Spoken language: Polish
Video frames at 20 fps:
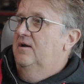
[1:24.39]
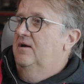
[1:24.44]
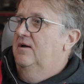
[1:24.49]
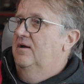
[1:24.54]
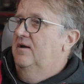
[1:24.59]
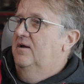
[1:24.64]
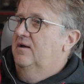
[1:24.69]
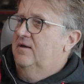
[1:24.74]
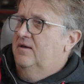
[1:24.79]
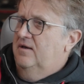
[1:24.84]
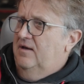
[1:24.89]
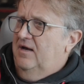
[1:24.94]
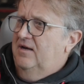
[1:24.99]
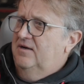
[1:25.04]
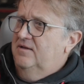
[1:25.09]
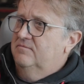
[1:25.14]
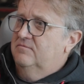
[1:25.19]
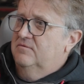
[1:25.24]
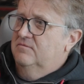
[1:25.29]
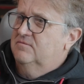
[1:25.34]
E,
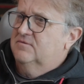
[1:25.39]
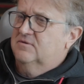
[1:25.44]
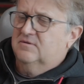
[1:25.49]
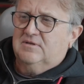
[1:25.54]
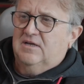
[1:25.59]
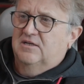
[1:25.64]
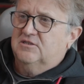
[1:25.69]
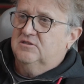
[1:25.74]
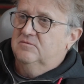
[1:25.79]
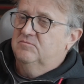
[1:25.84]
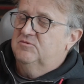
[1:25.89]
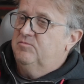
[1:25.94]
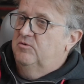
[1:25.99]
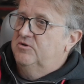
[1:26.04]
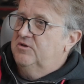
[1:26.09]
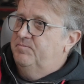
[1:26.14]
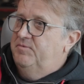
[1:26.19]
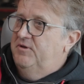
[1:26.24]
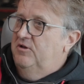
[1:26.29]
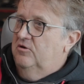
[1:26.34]
ale no, z każdym z
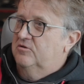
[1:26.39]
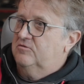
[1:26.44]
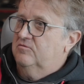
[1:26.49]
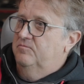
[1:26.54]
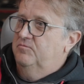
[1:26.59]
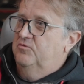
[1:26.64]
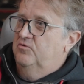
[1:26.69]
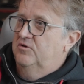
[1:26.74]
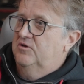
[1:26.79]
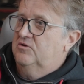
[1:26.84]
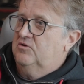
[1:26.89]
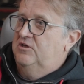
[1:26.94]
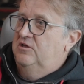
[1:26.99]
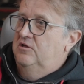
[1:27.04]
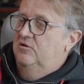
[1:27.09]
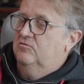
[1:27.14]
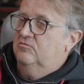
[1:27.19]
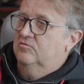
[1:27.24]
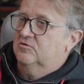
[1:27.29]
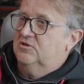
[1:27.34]
moich pilotów, było ich
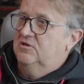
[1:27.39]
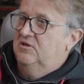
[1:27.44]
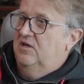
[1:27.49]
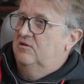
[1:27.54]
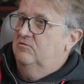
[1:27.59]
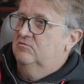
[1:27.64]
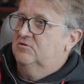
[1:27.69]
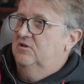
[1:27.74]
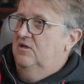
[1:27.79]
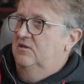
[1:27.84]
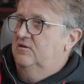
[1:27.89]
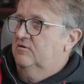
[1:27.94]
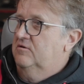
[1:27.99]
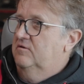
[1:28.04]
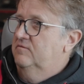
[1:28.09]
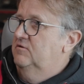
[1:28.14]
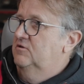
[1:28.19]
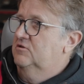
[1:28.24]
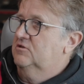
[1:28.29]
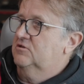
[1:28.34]
kilku, czy Janusz
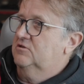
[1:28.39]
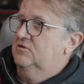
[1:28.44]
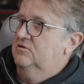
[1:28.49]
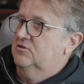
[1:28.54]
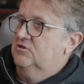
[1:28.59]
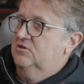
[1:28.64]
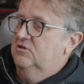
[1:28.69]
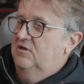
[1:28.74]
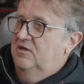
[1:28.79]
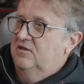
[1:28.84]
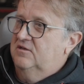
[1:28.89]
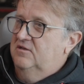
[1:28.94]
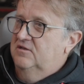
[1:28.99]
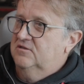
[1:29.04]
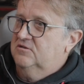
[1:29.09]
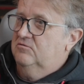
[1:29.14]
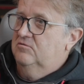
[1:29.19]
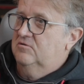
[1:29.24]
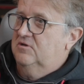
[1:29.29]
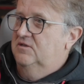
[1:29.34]
Jandrowicz, czy, czy
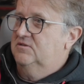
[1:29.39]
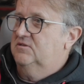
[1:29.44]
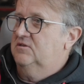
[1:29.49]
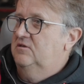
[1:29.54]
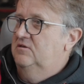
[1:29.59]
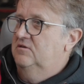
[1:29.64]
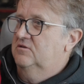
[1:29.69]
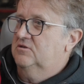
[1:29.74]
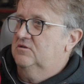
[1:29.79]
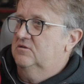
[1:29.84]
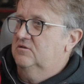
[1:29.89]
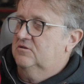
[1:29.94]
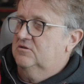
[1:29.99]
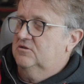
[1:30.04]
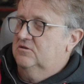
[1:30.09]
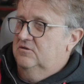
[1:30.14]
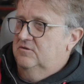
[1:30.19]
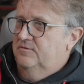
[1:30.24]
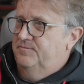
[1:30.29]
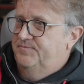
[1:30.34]
Ernest Górecki, czy,
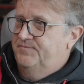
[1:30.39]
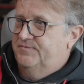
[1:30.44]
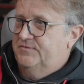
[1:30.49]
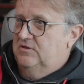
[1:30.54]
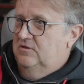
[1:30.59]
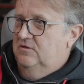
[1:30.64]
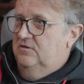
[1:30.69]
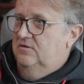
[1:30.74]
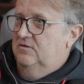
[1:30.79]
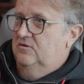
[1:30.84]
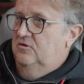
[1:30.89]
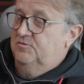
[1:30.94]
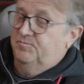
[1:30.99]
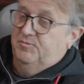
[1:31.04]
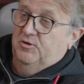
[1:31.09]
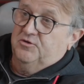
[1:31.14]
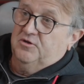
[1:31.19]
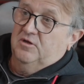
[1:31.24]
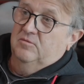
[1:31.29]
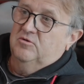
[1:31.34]
czy e, no z
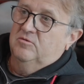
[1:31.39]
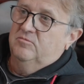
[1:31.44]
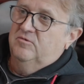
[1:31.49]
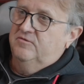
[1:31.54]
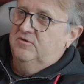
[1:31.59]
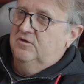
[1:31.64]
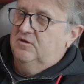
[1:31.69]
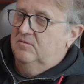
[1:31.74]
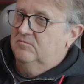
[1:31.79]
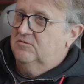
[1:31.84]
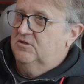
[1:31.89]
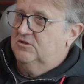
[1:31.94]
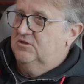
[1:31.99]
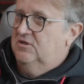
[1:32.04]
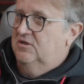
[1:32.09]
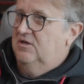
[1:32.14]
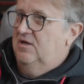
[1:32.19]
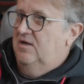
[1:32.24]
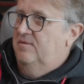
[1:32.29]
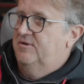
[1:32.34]
Piotrkiem Domownikiem też
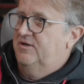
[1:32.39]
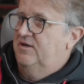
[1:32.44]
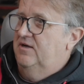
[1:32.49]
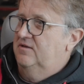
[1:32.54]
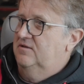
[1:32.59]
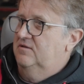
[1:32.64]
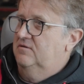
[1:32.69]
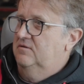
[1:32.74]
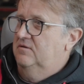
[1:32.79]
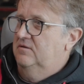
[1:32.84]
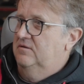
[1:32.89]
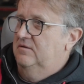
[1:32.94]
jechałem rajd.